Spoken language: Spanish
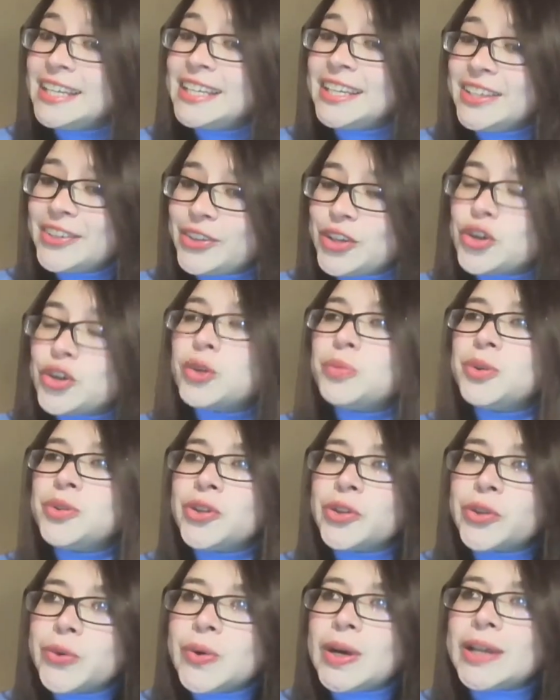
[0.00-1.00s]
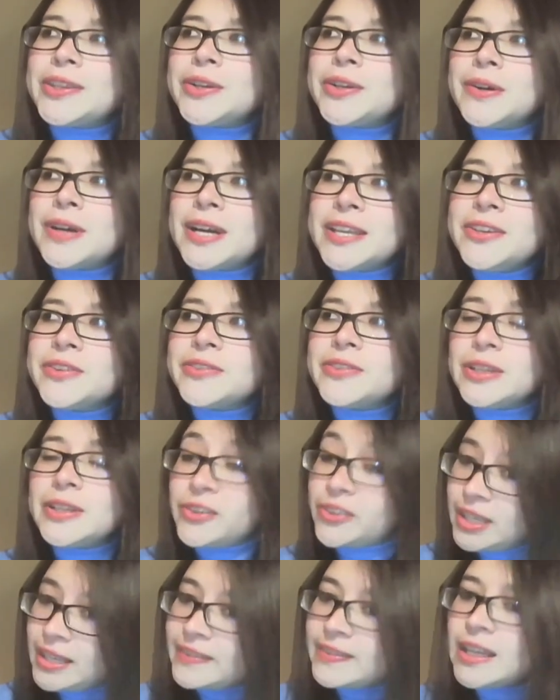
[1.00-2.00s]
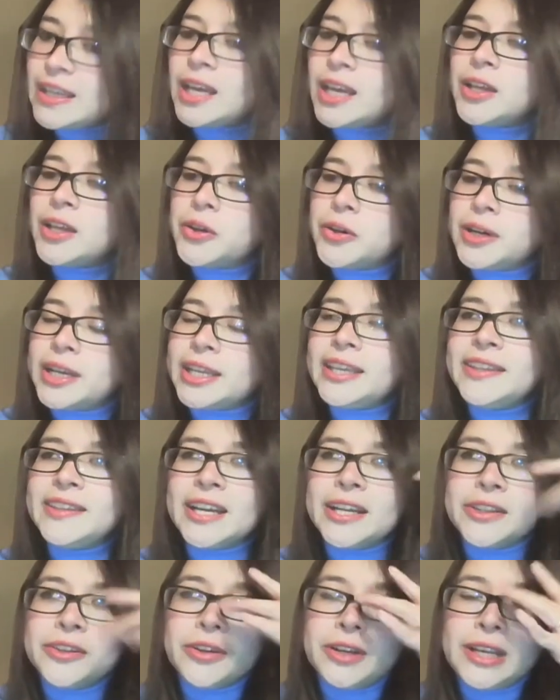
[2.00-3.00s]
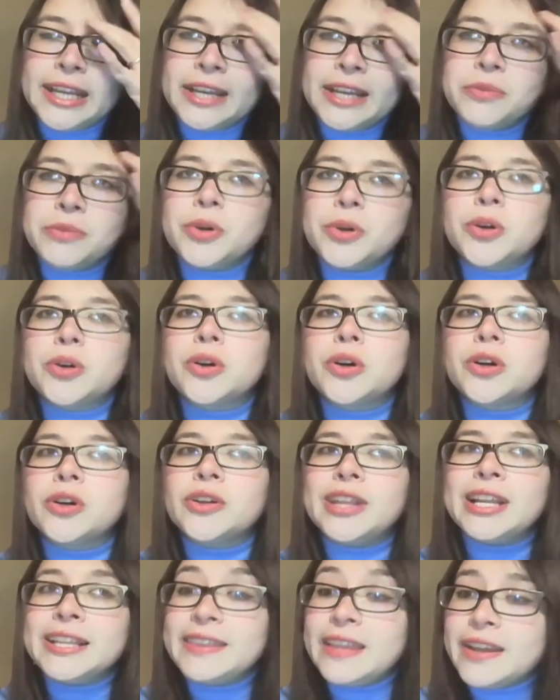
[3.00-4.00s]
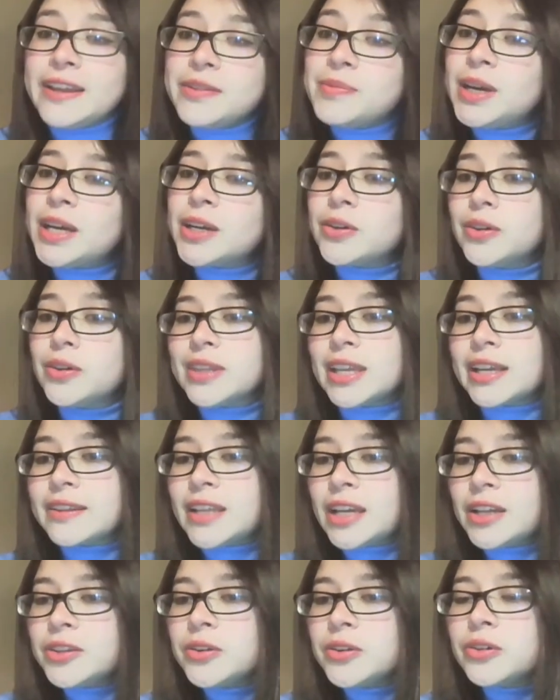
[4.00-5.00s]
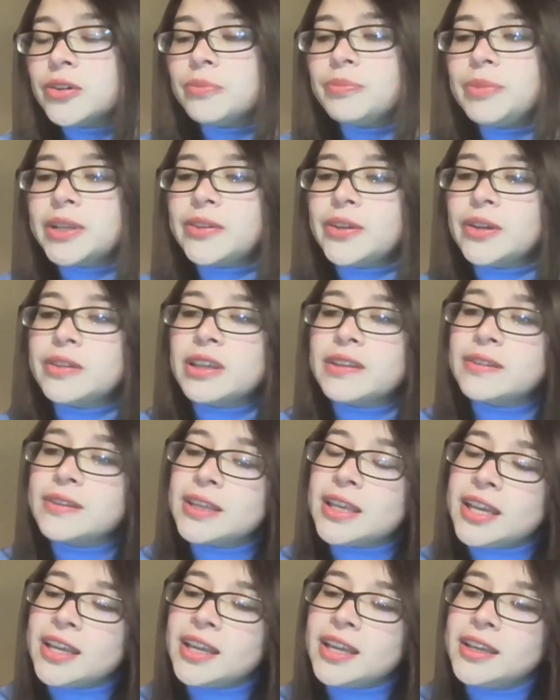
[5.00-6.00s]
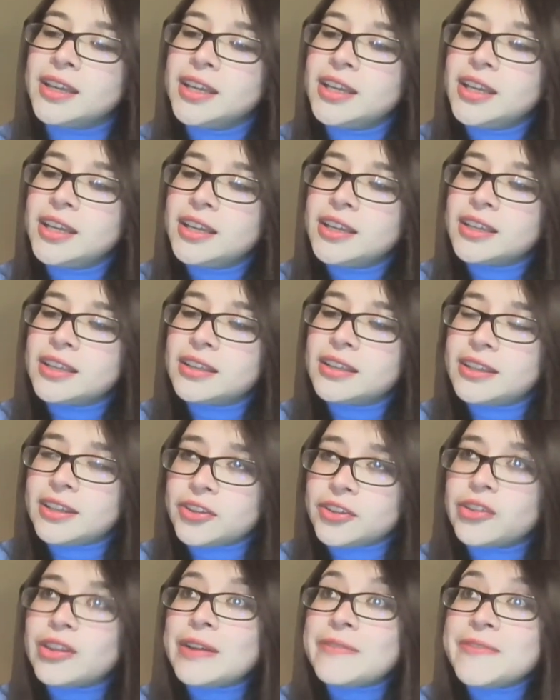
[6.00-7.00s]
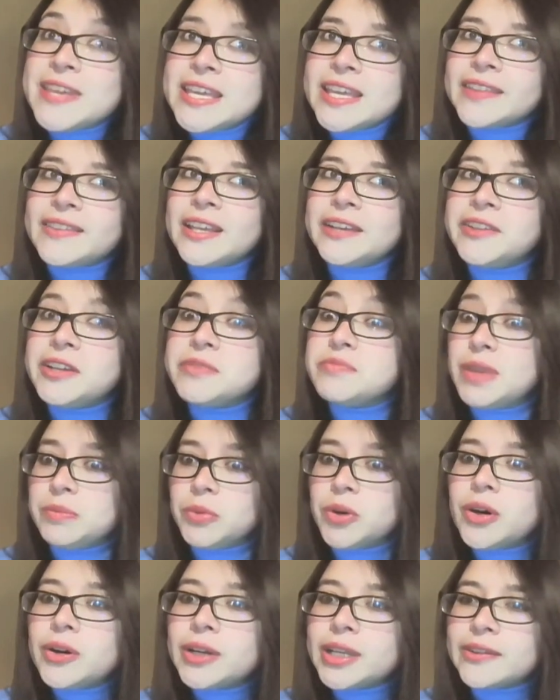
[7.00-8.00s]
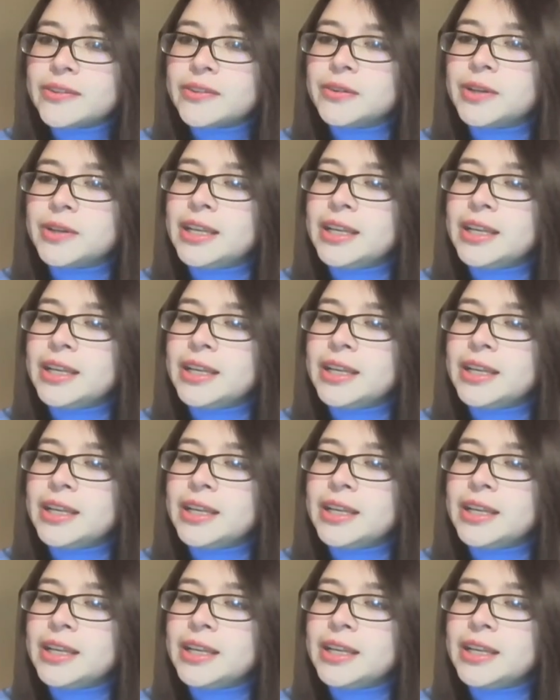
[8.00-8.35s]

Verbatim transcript: son como unos cuatro años en los que he estado ahí dándole un poco con el tema, contactando con personas que que todavía tienen memoria sobre el